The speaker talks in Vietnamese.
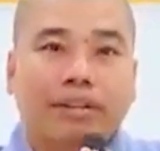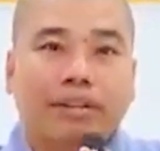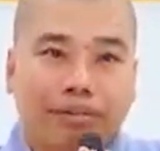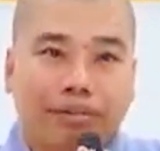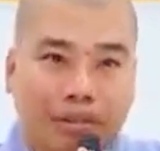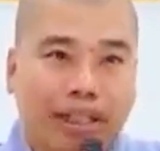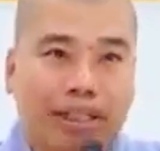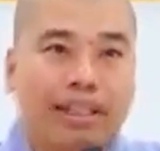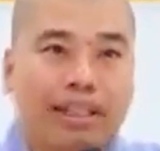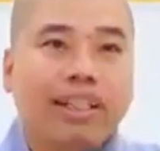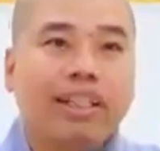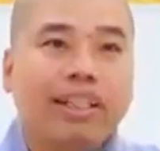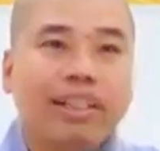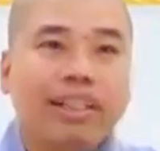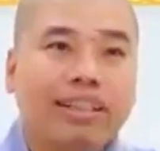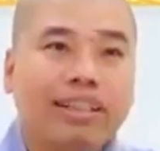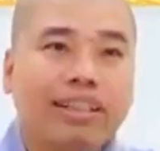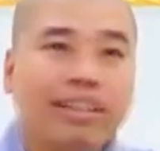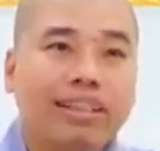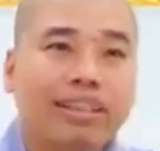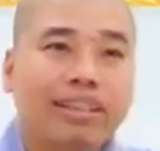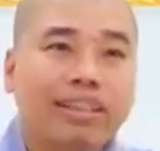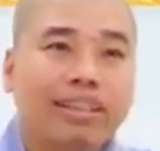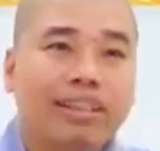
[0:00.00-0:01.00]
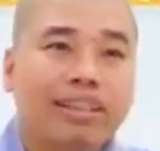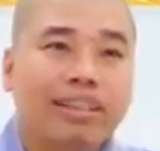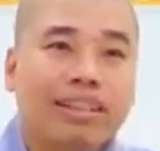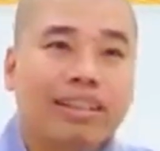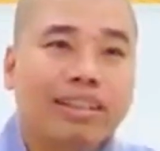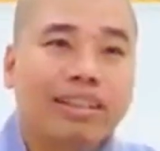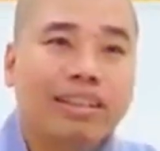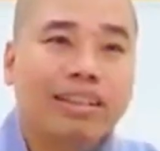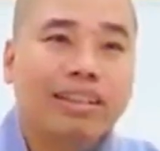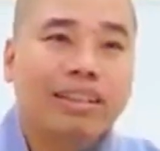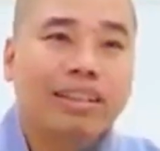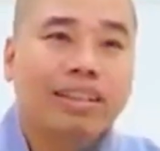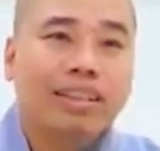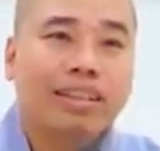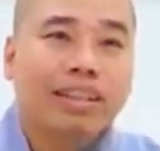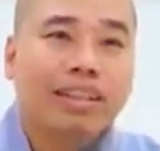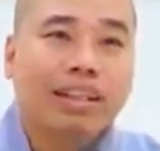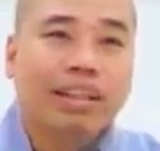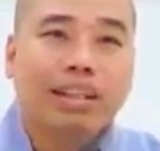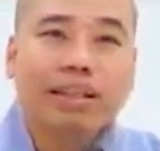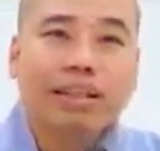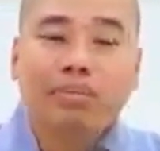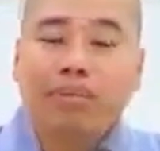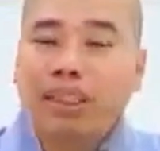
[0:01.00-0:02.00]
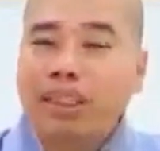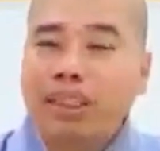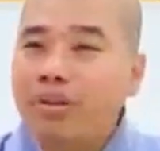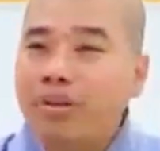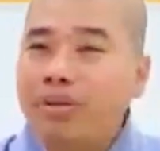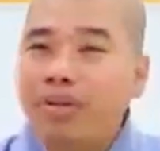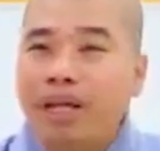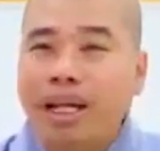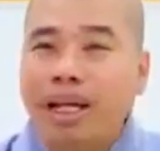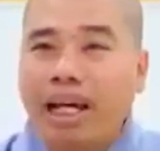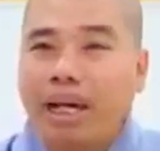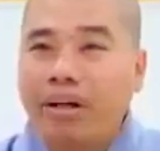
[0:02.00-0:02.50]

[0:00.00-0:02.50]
đi. Tại vì mình kêu gào